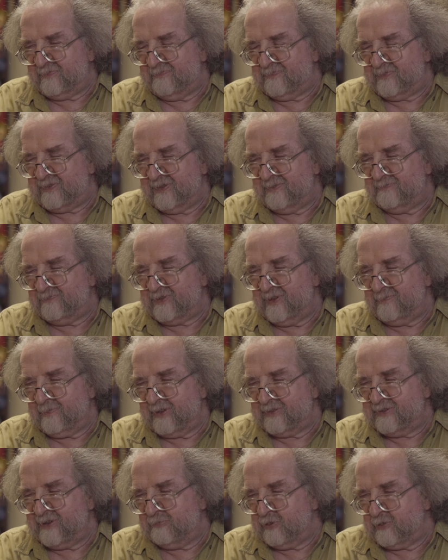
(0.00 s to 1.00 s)
Все, всем
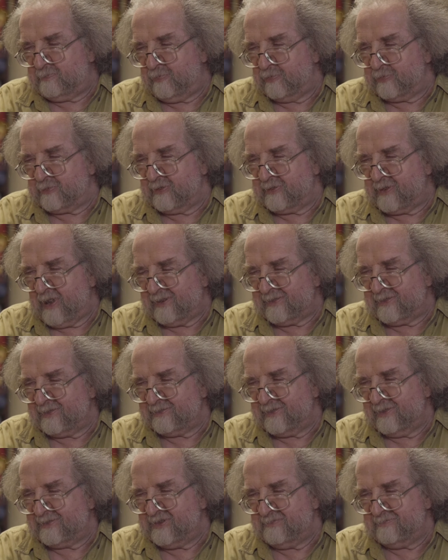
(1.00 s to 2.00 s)
хотелось просто
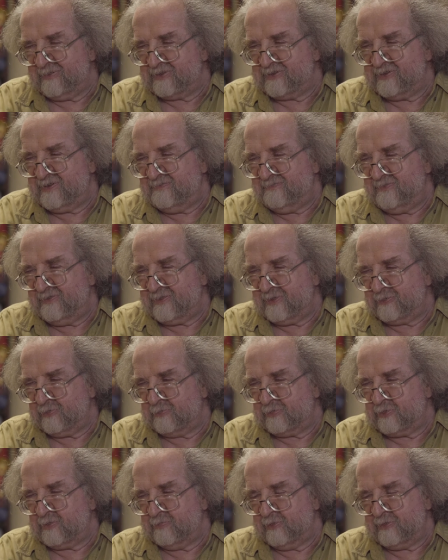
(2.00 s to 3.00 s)
как-то о себе заявить, о
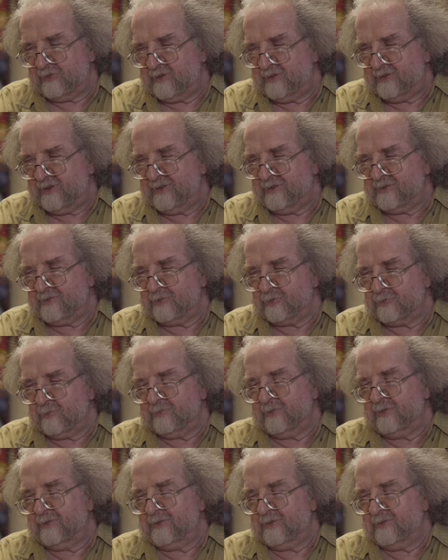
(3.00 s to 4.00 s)
том, что вот ты есть, ты
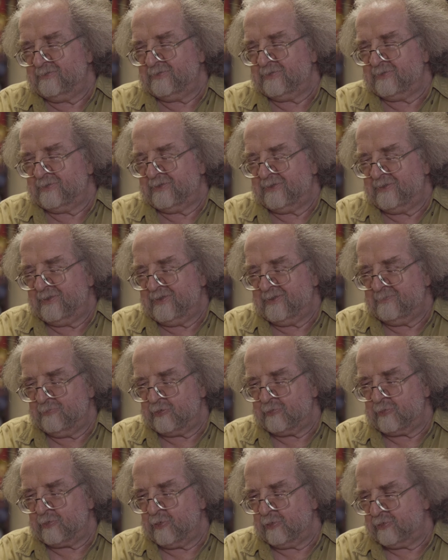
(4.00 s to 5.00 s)
что-то делаешь.
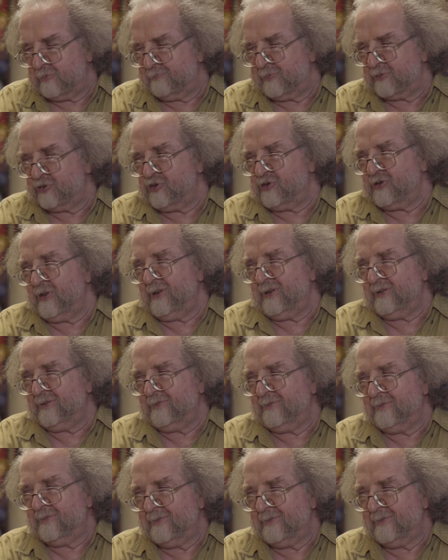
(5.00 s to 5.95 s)
Может, кто-то почитает.